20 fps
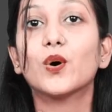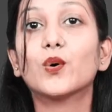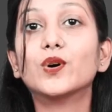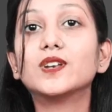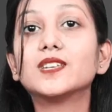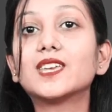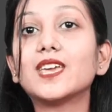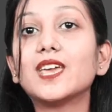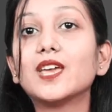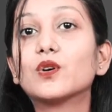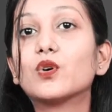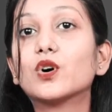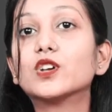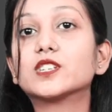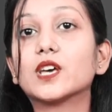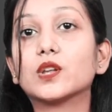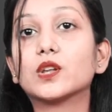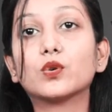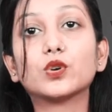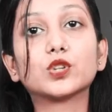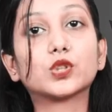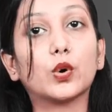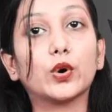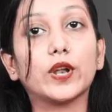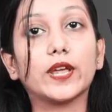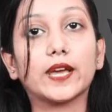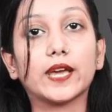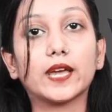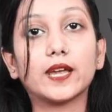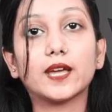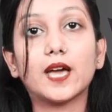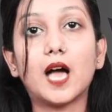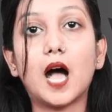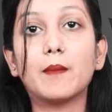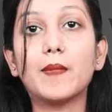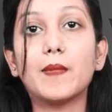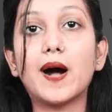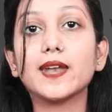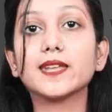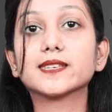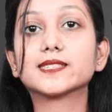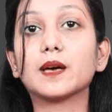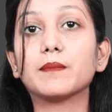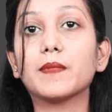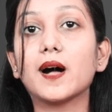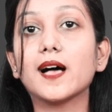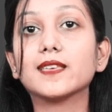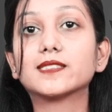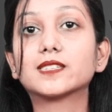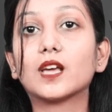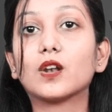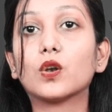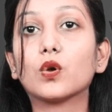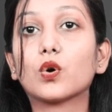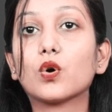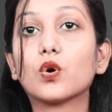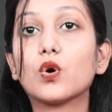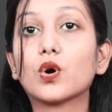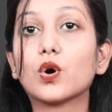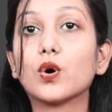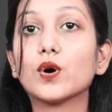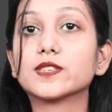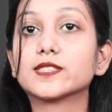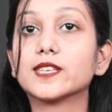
उनकी ईगो जरूर तोड़ेंगे हमारे समाज के लोगों को